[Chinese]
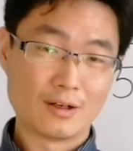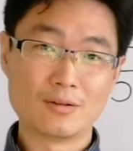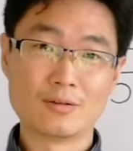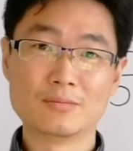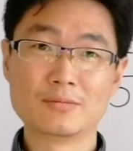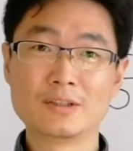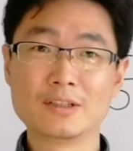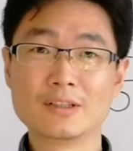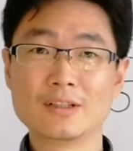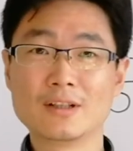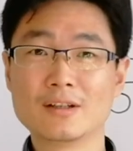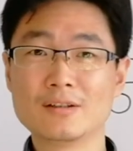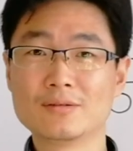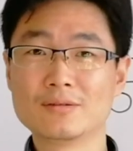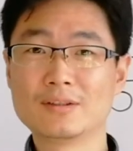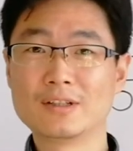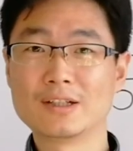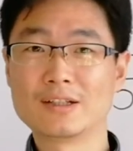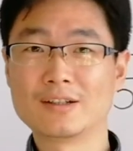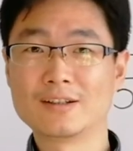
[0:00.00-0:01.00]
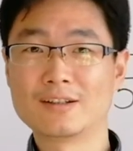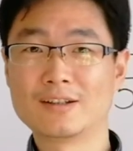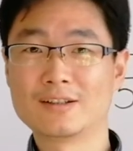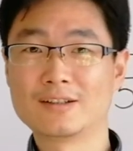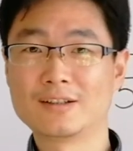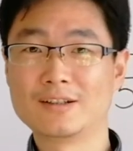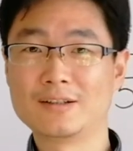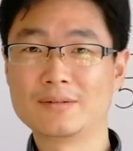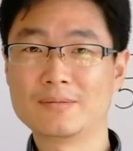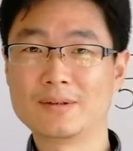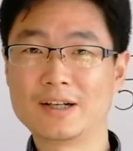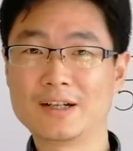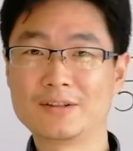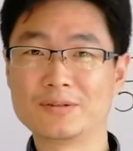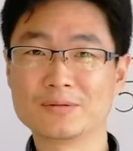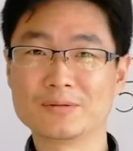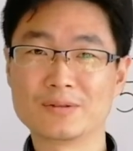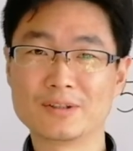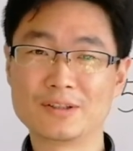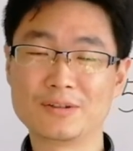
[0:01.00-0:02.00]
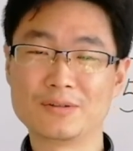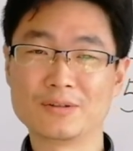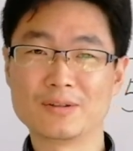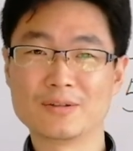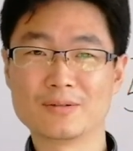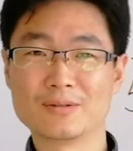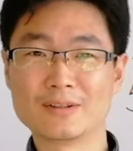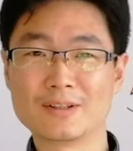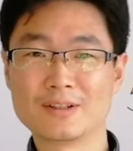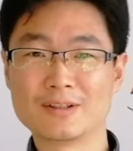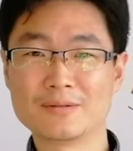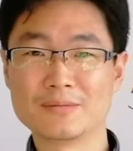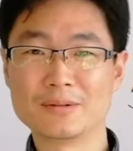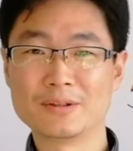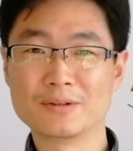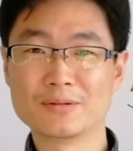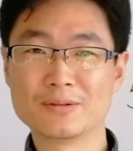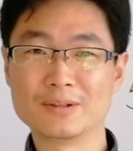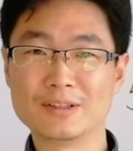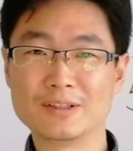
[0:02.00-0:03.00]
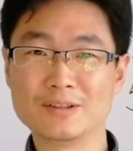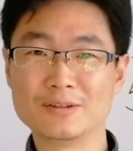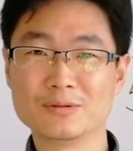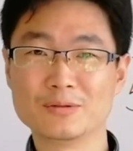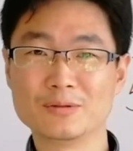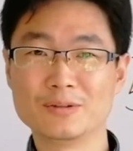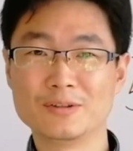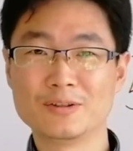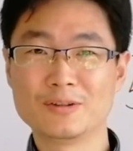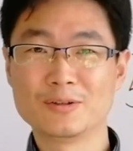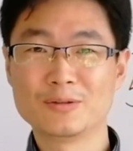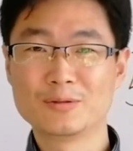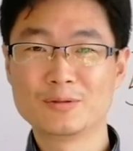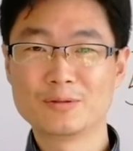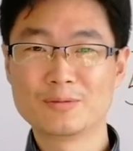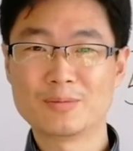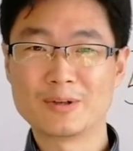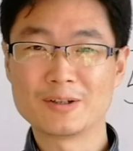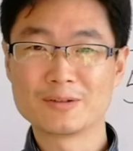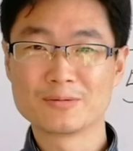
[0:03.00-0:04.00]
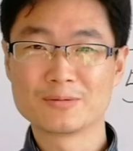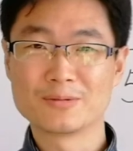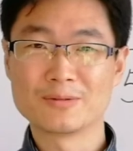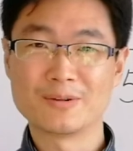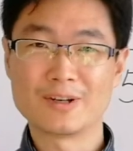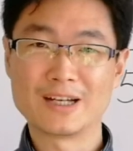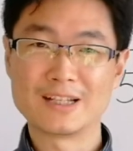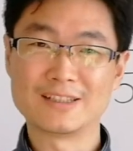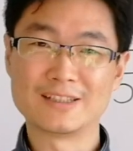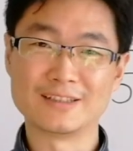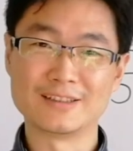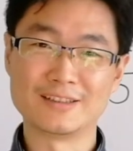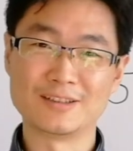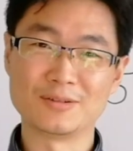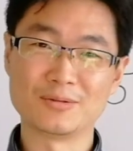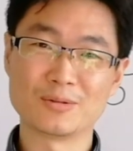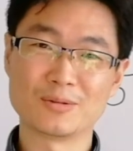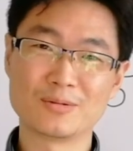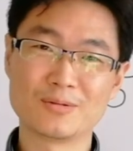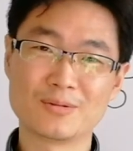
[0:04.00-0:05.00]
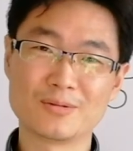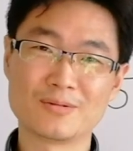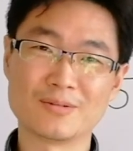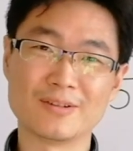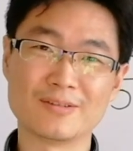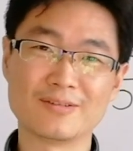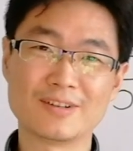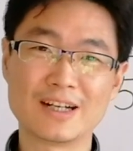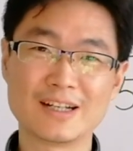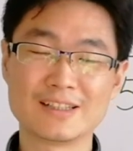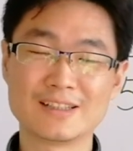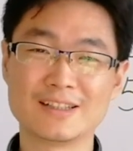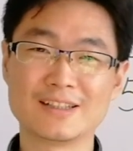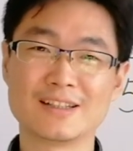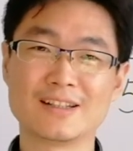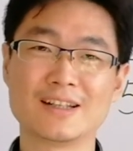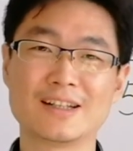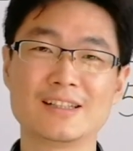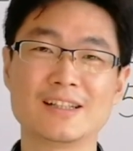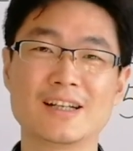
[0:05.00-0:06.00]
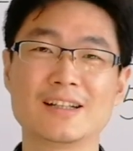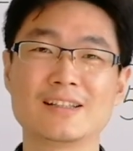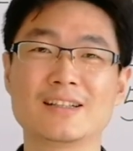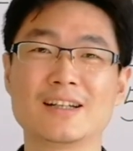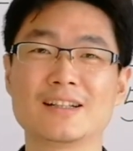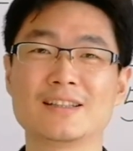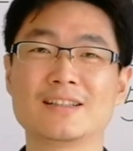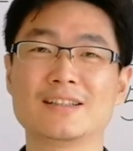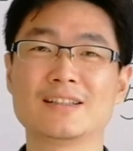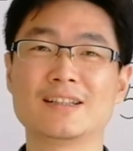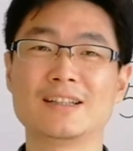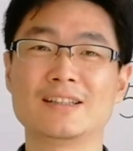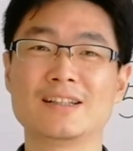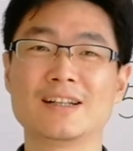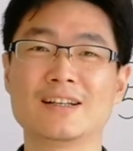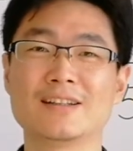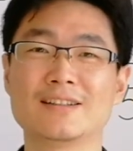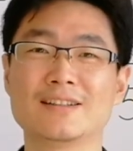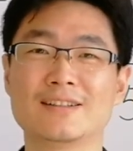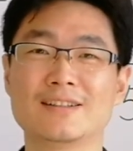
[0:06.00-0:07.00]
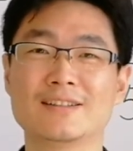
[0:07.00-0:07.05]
今天就介绍到这里吧。如果你觉得我的视频对你有一丢丢帮助的话，请你多多转发，谢谢大家，下次再见。